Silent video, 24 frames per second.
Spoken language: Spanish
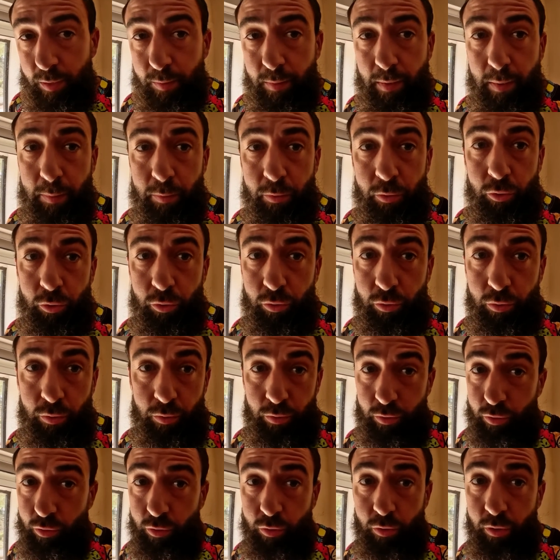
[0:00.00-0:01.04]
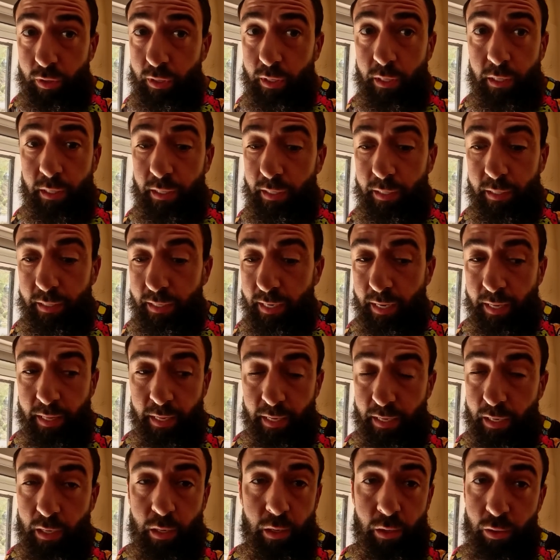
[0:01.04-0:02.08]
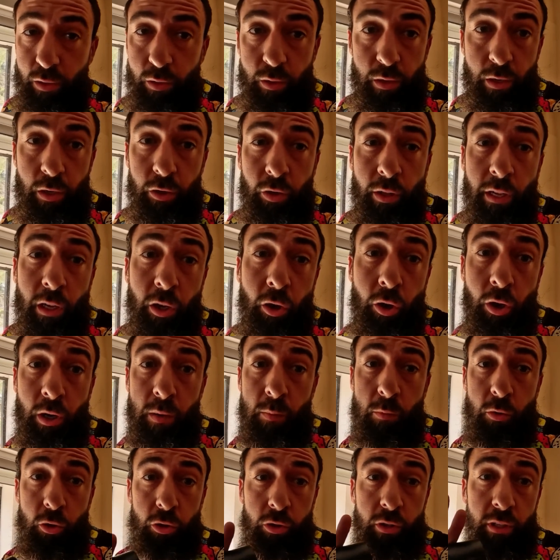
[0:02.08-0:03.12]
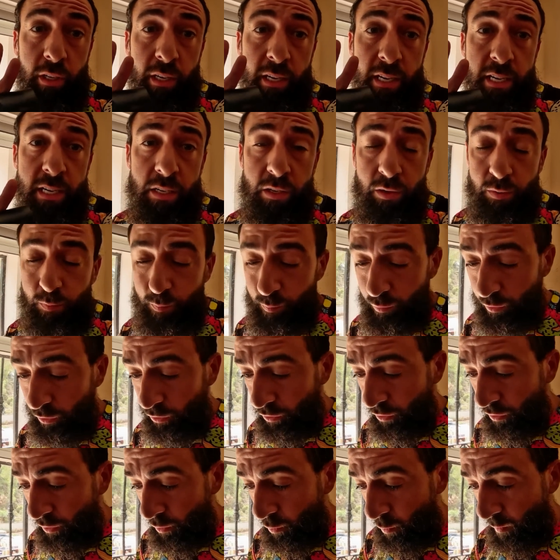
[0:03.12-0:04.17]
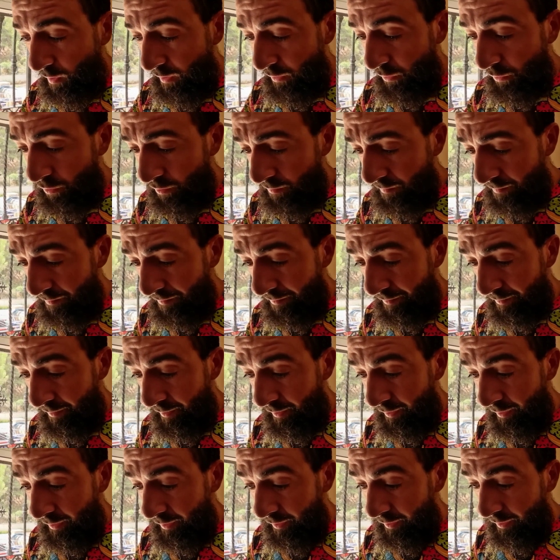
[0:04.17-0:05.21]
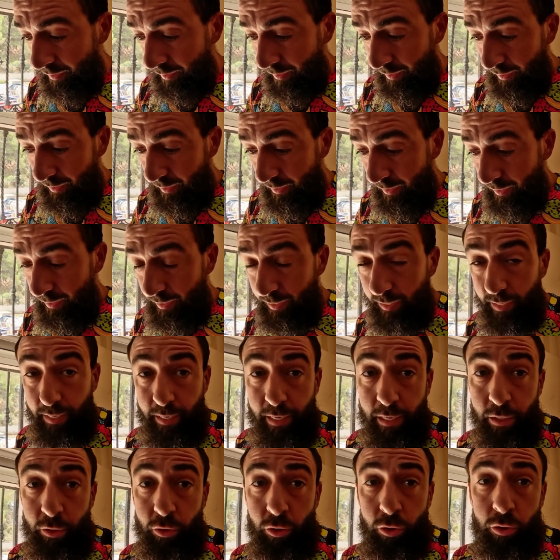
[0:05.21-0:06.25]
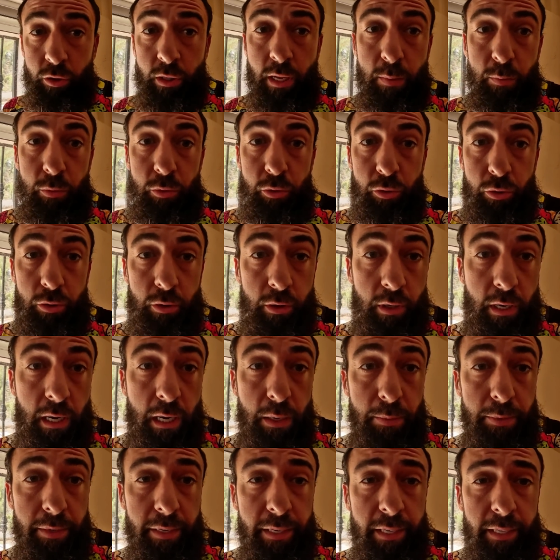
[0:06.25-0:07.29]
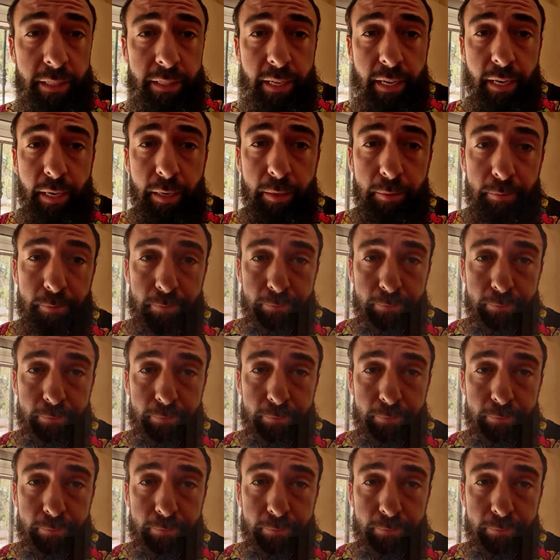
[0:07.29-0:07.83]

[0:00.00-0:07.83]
Vamos, hoy nada. creo que ya corrimos 3, pues hoy 4. Y en eso estamos. A ver qué tal